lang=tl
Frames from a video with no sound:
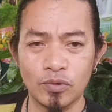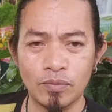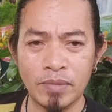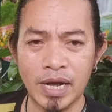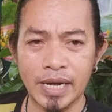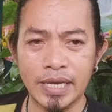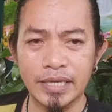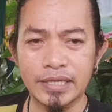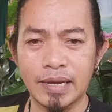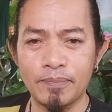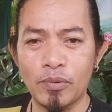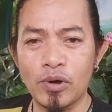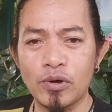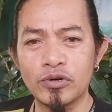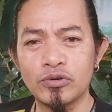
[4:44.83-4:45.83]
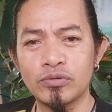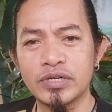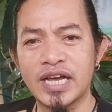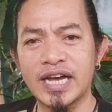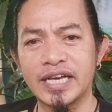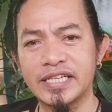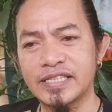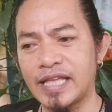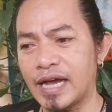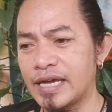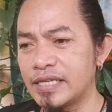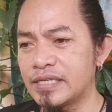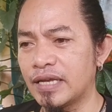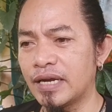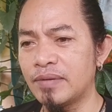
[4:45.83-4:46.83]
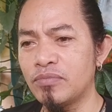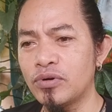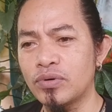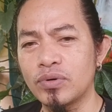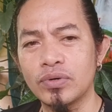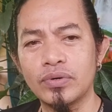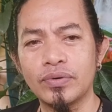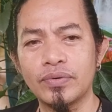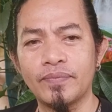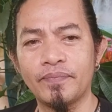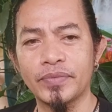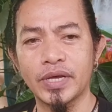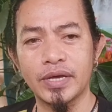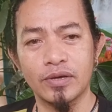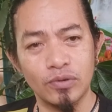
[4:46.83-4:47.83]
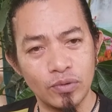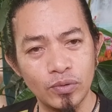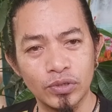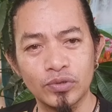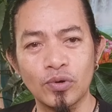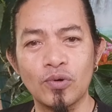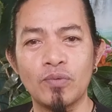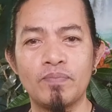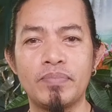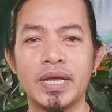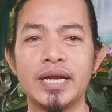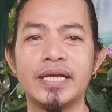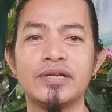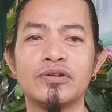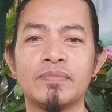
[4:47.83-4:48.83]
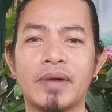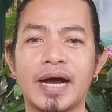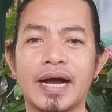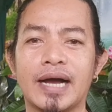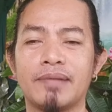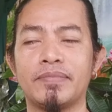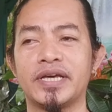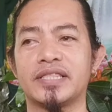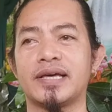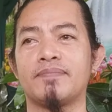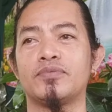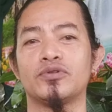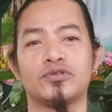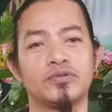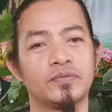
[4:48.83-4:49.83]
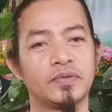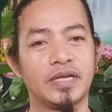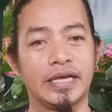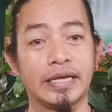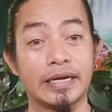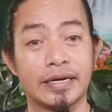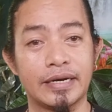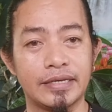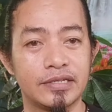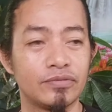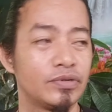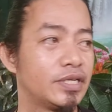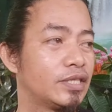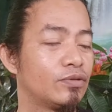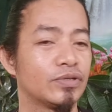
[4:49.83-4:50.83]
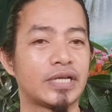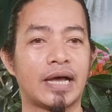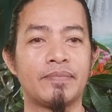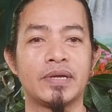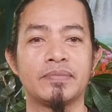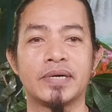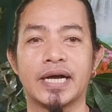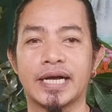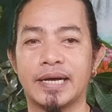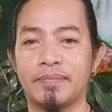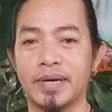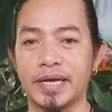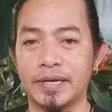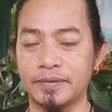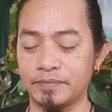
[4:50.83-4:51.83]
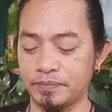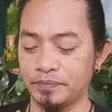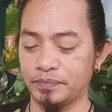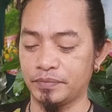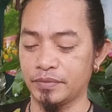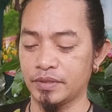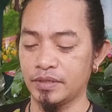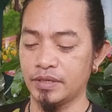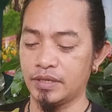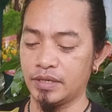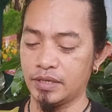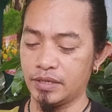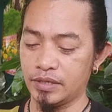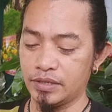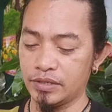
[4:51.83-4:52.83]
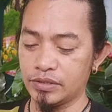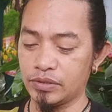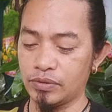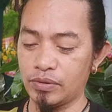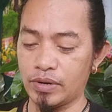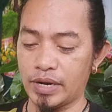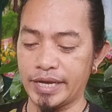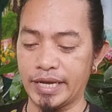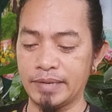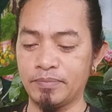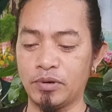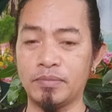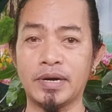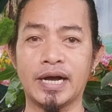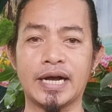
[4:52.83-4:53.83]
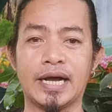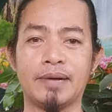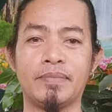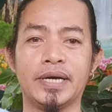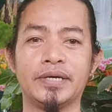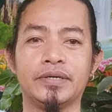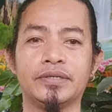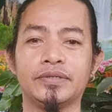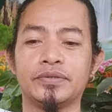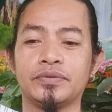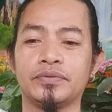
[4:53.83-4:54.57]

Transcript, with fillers: kumakita po ako nung naka-stockage sa limokon ay gusto ko bilhin yun mga kabay tapos i-release ko dito sa amin mga kabay so ayan po mga kabay oh.